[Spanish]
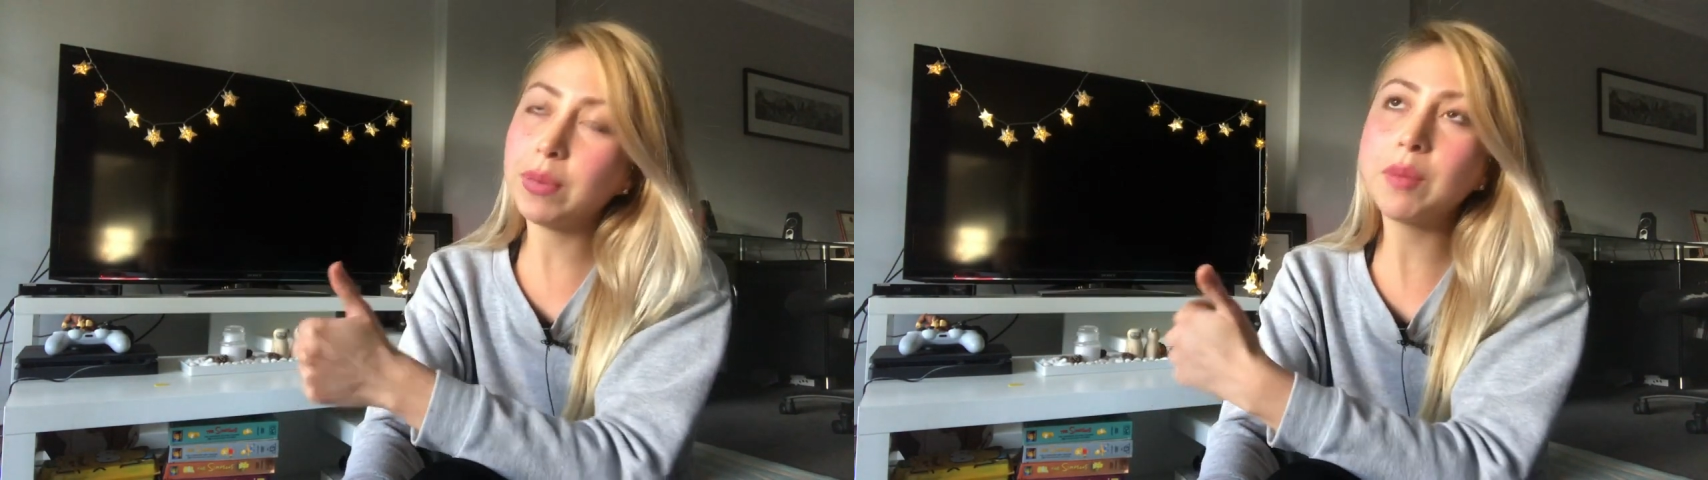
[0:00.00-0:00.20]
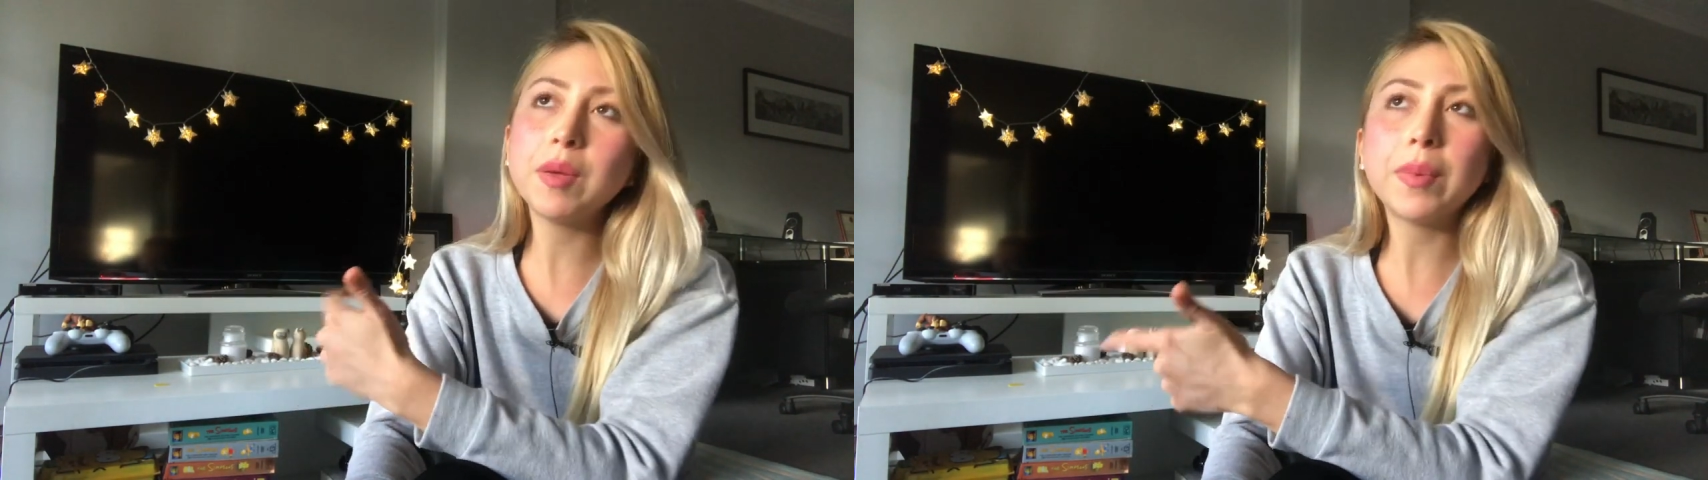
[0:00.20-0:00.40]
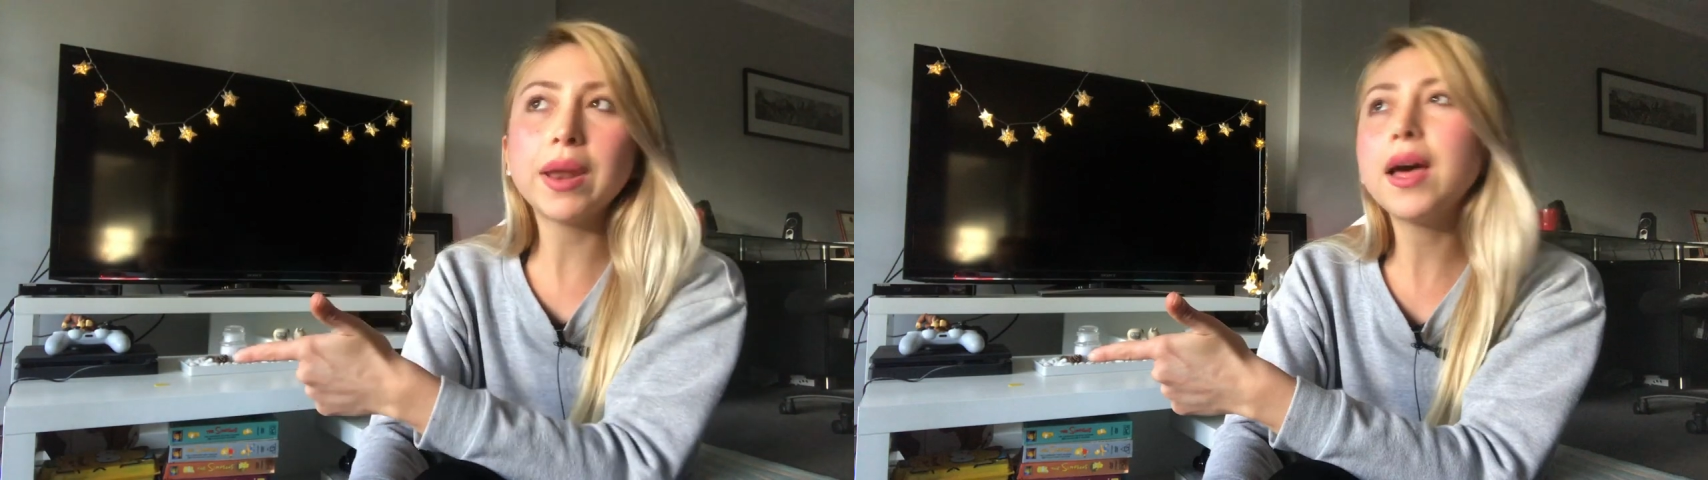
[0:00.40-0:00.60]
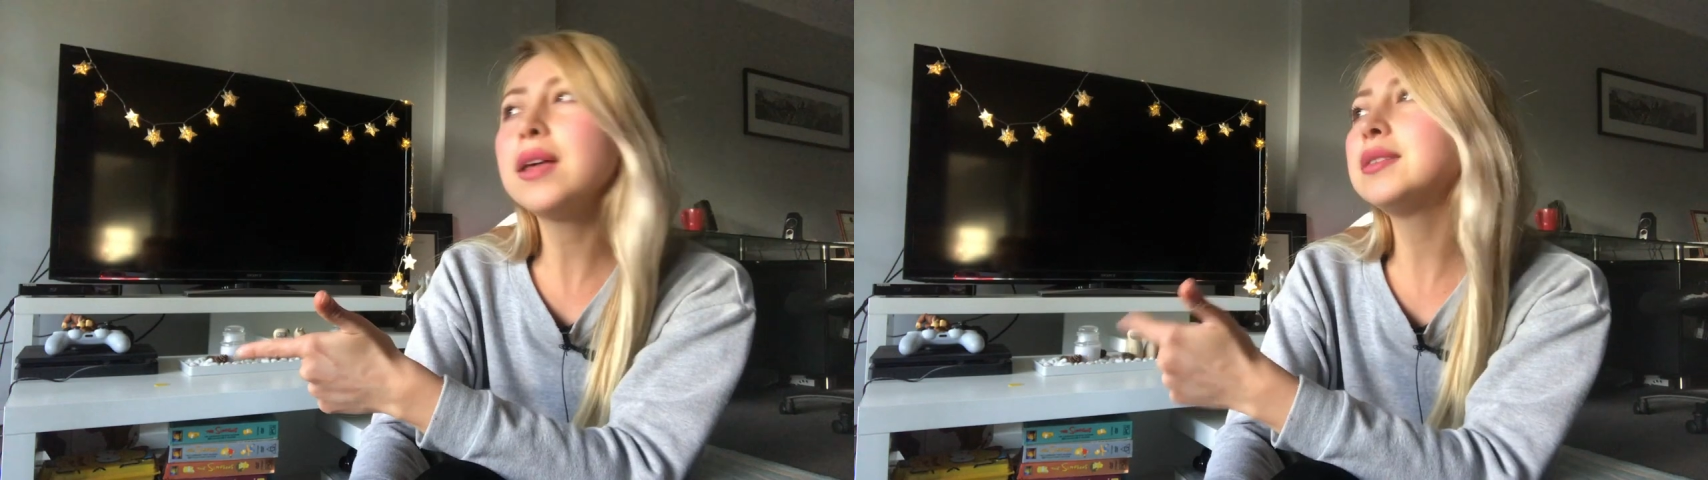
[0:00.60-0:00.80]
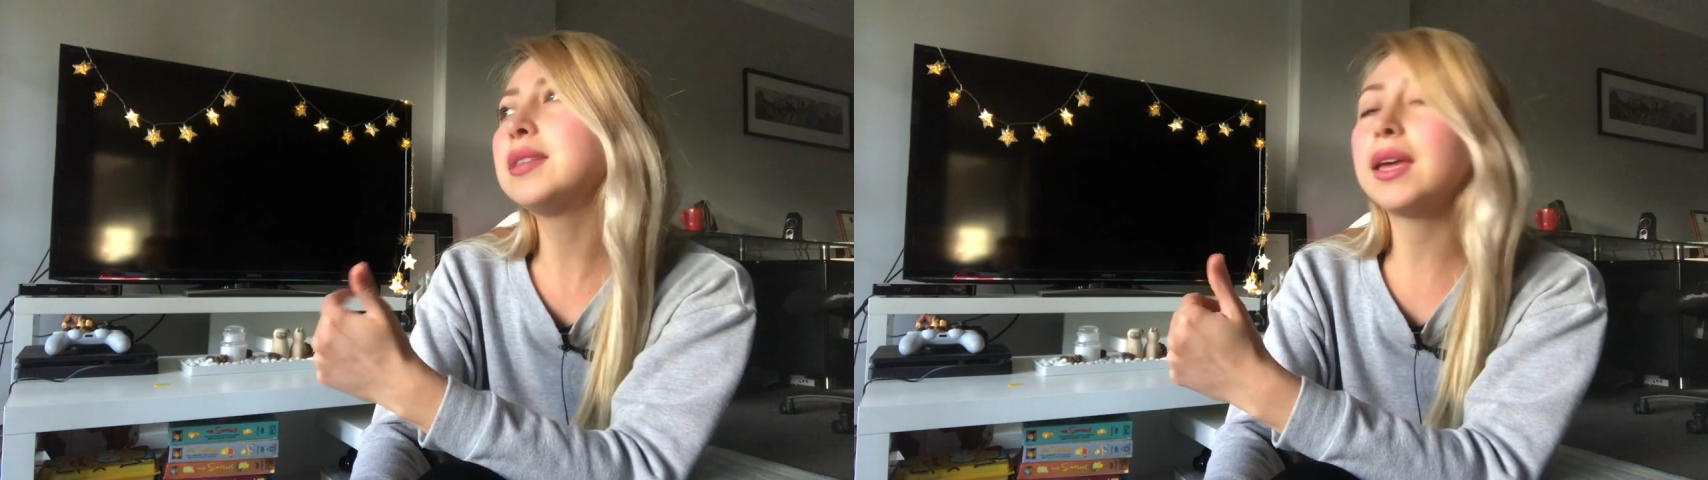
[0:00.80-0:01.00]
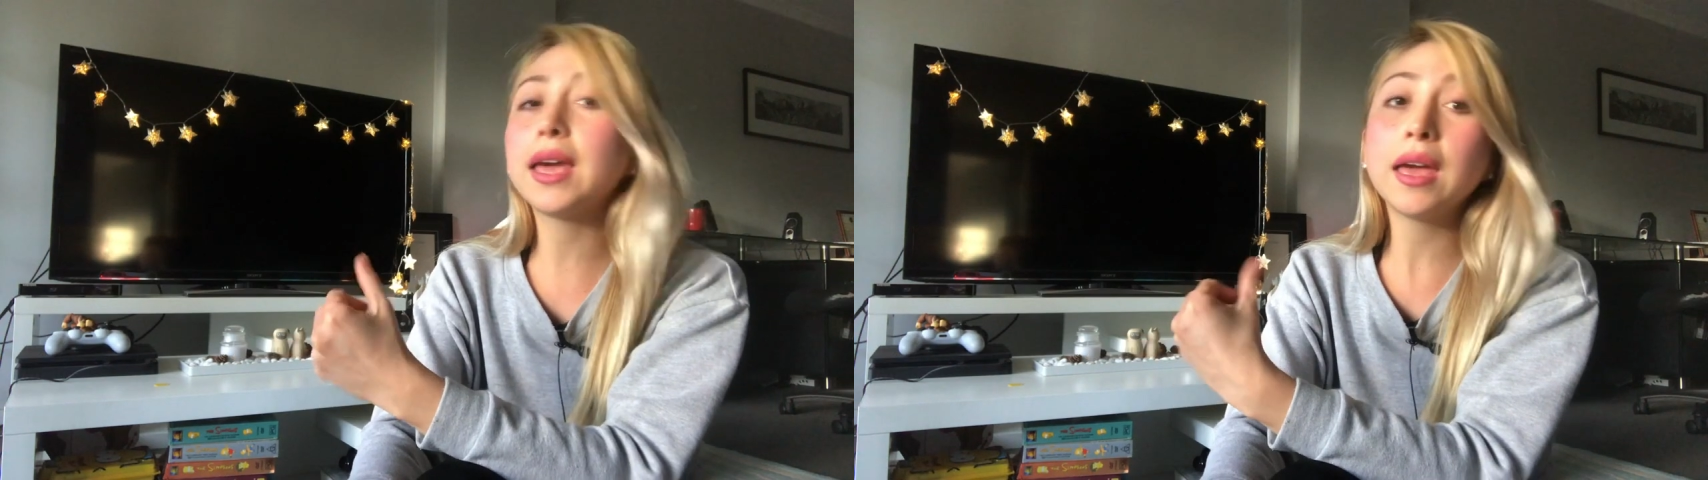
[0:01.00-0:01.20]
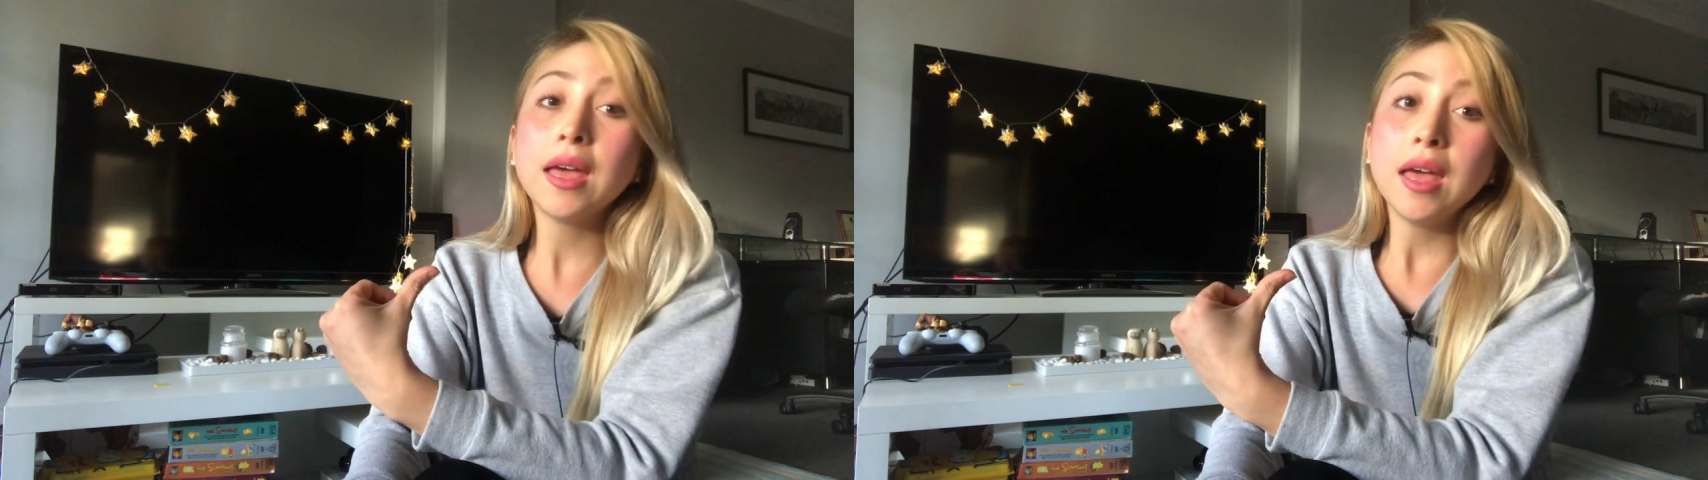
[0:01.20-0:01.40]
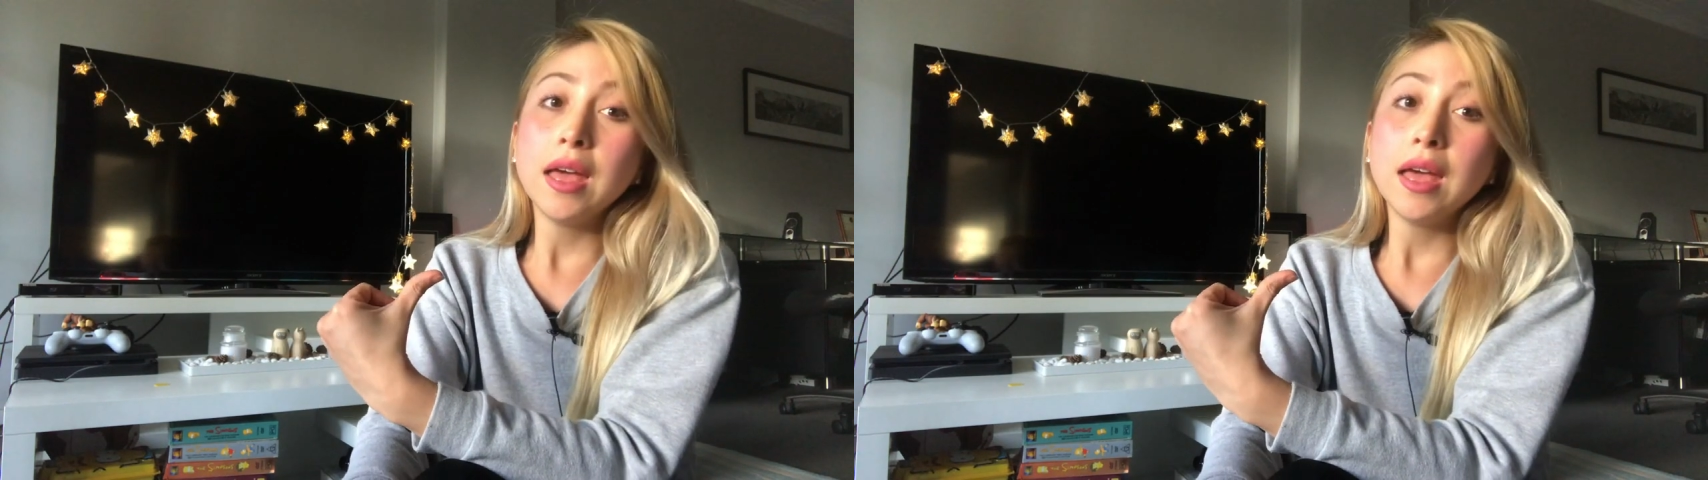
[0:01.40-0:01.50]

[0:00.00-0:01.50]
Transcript: primiparadas de que